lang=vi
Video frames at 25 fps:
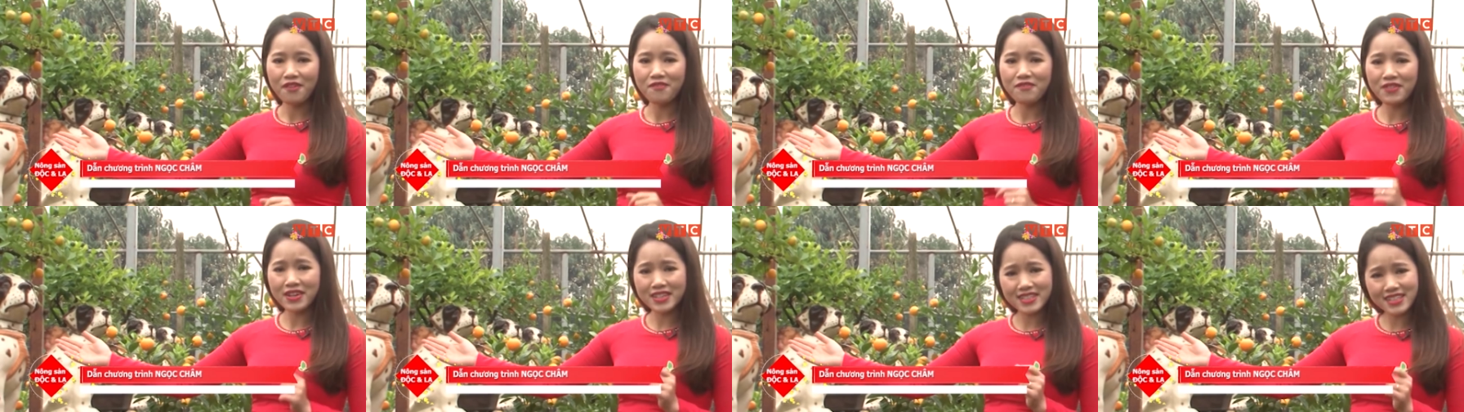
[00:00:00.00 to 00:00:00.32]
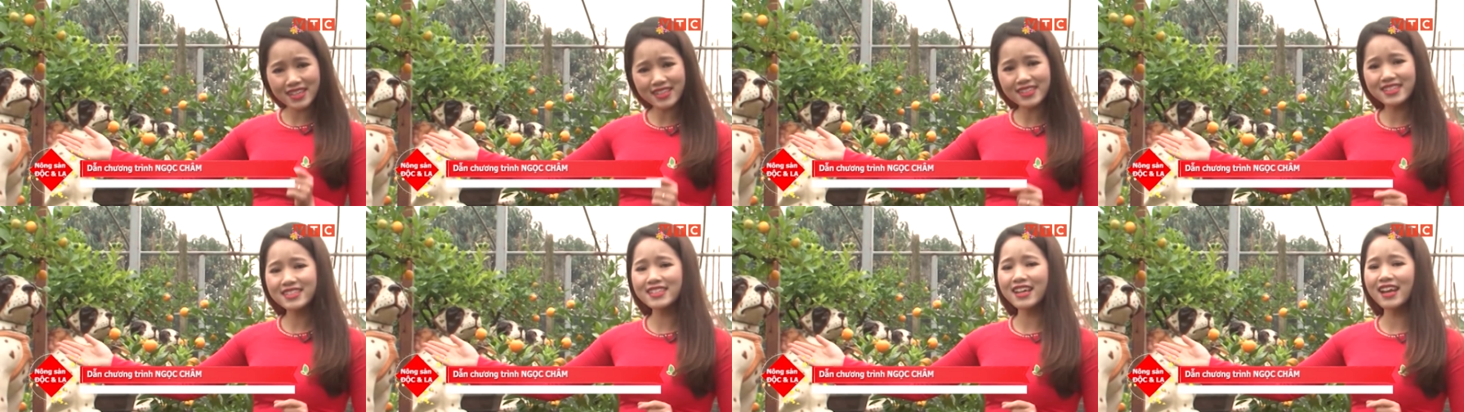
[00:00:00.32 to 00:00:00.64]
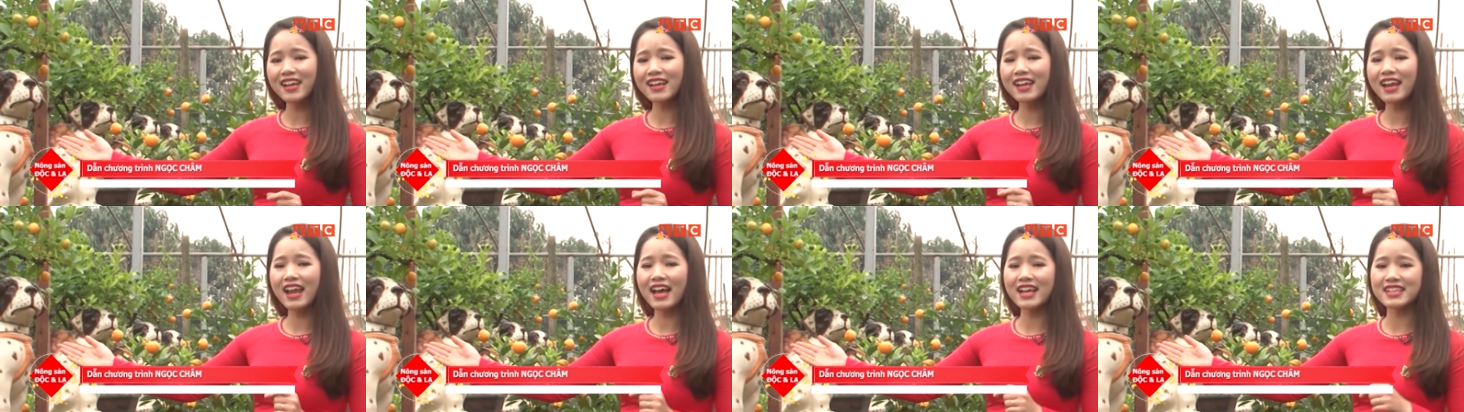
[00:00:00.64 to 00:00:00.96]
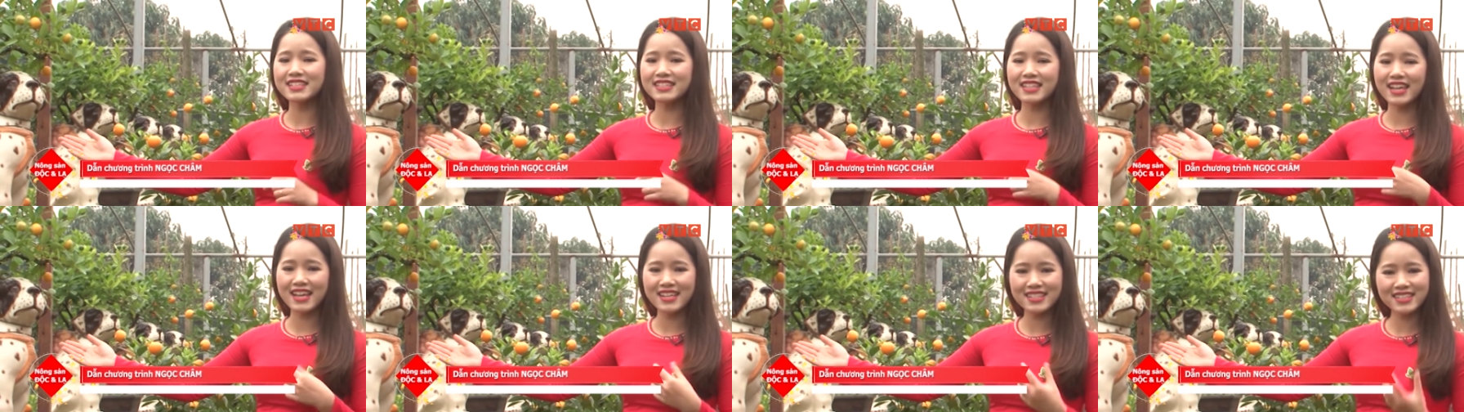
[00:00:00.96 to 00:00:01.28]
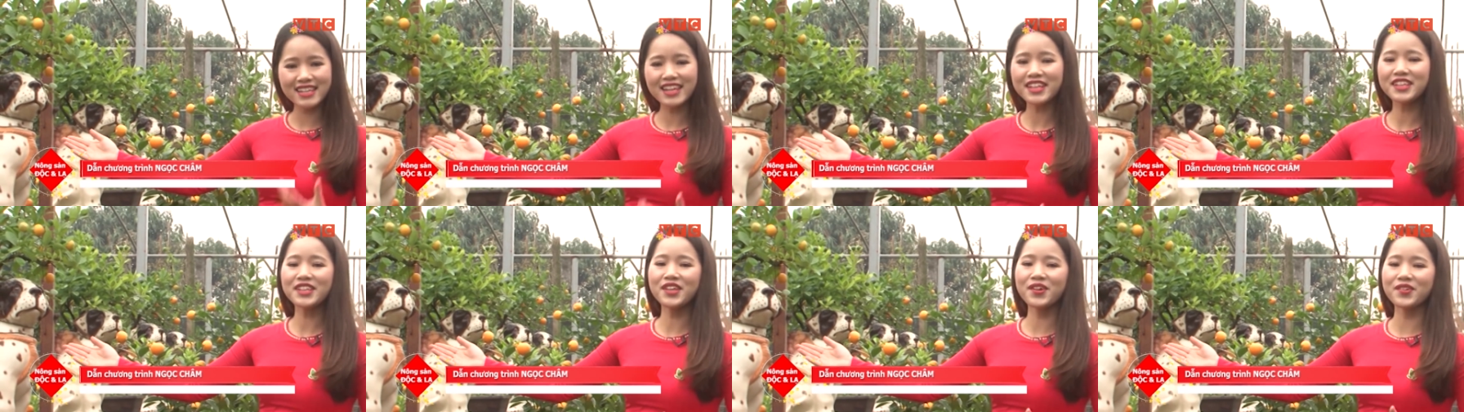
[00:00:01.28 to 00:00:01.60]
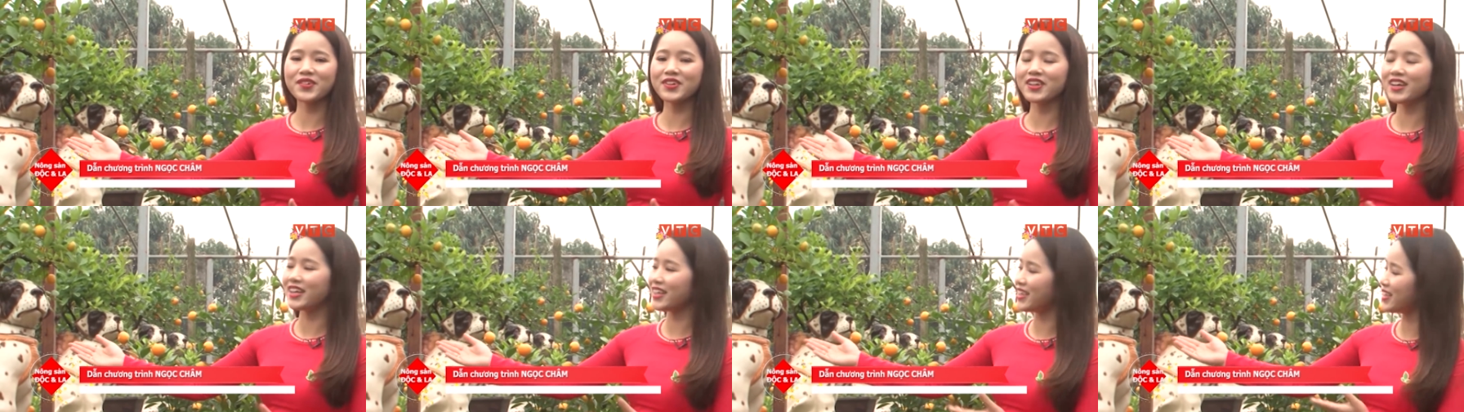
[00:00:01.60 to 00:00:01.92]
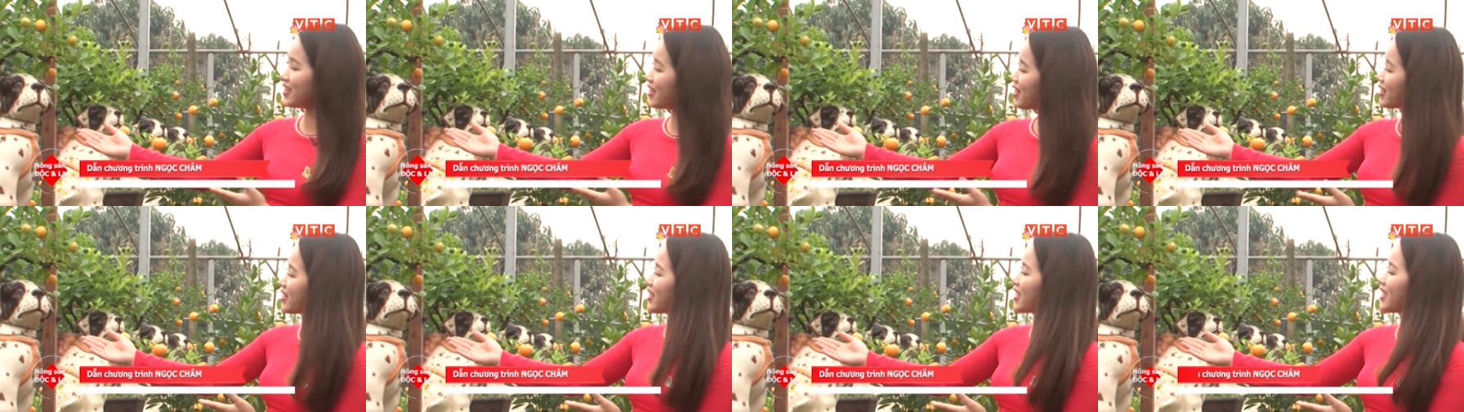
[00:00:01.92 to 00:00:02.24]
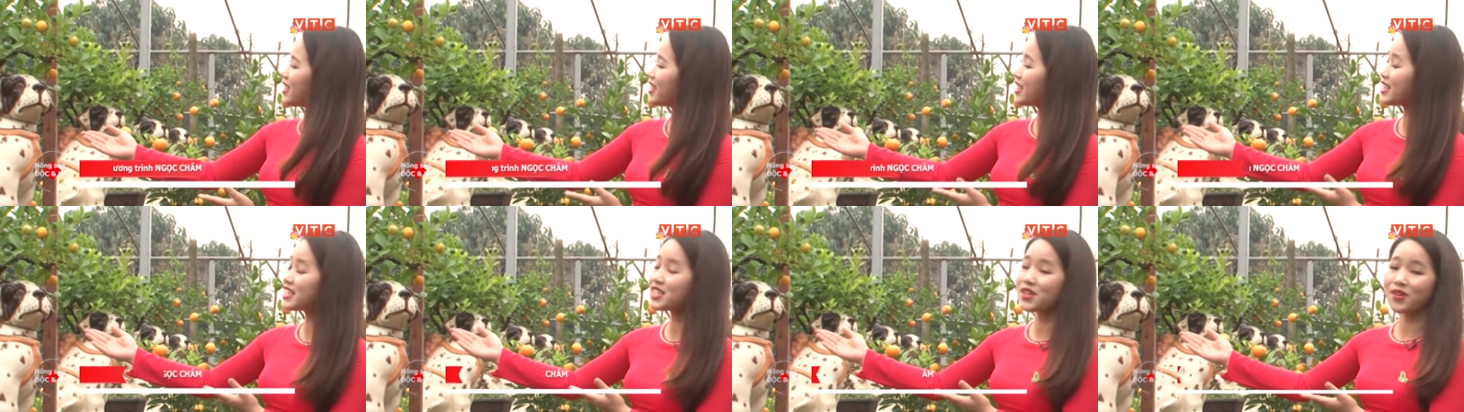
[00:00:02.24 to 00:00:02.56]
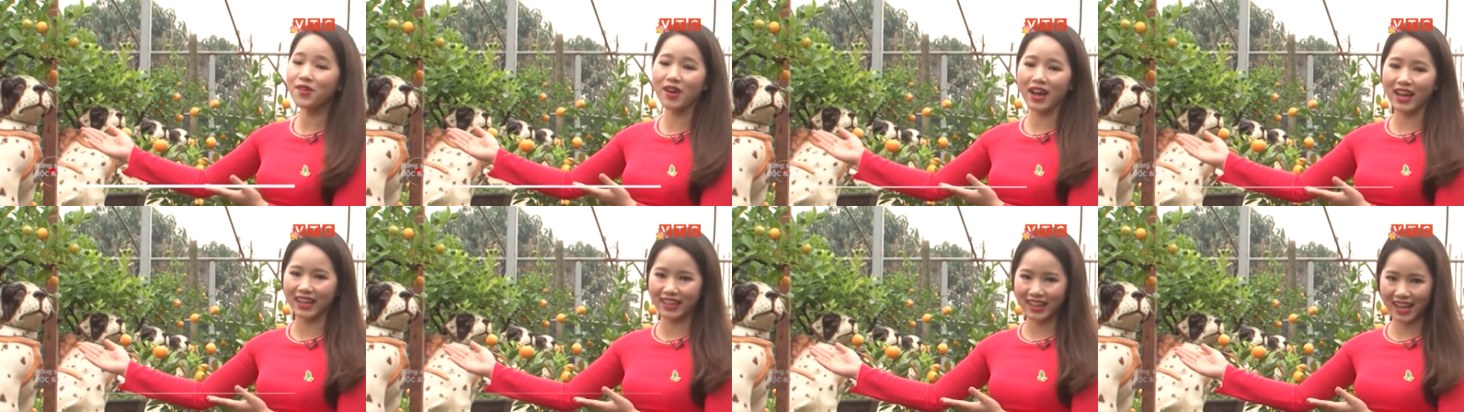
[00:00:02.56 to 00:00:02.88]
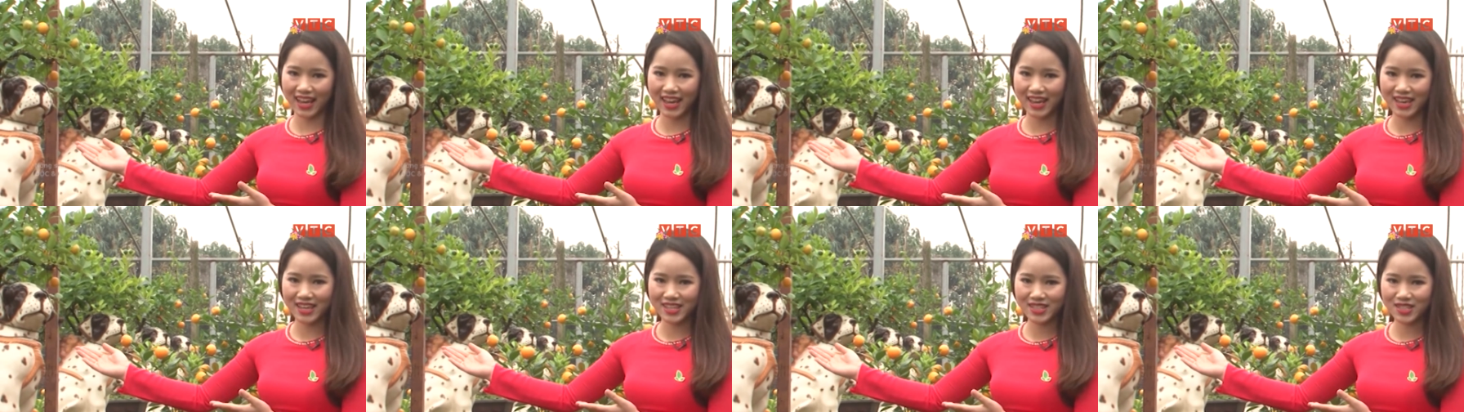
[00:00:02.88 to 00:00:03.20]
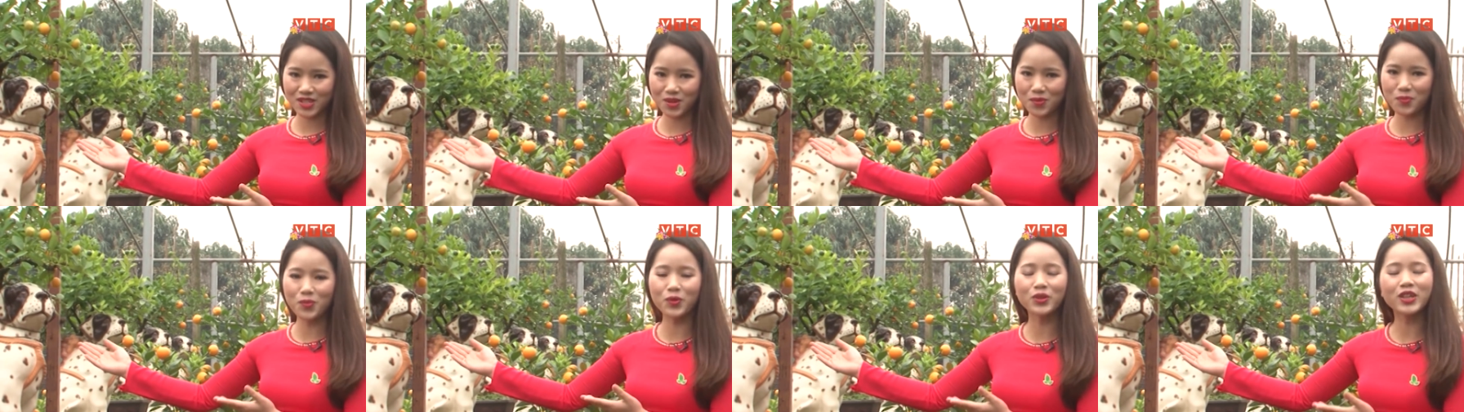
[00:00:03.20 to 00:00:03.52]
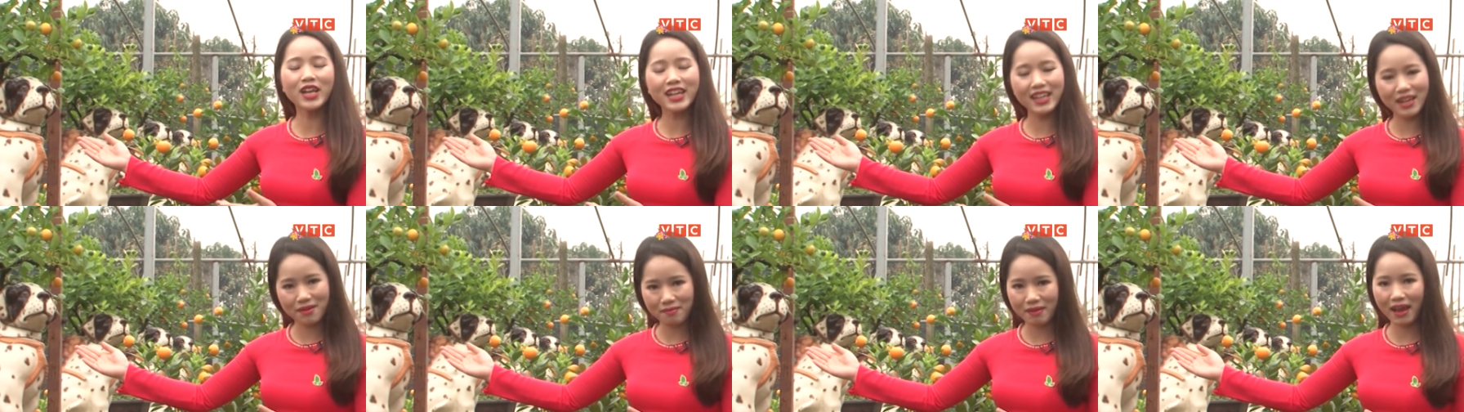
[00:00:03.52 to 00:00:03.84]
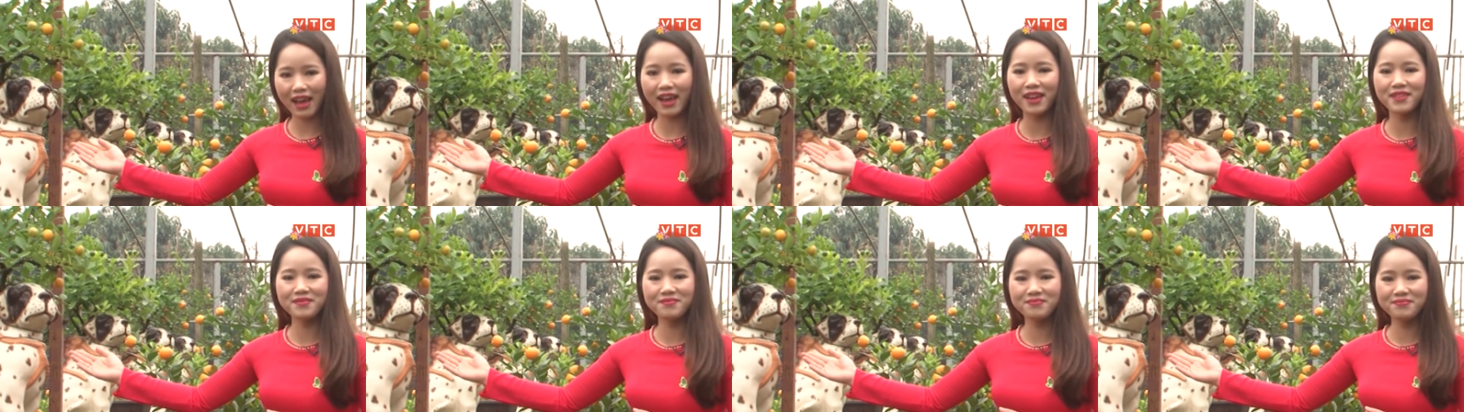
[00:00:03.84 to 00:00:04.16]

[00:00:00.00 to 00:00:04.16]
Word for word: và chắc chắn là sẽ rất nhiều người ưa thích cái chậu cảnh này trong mùa Tết năm nay.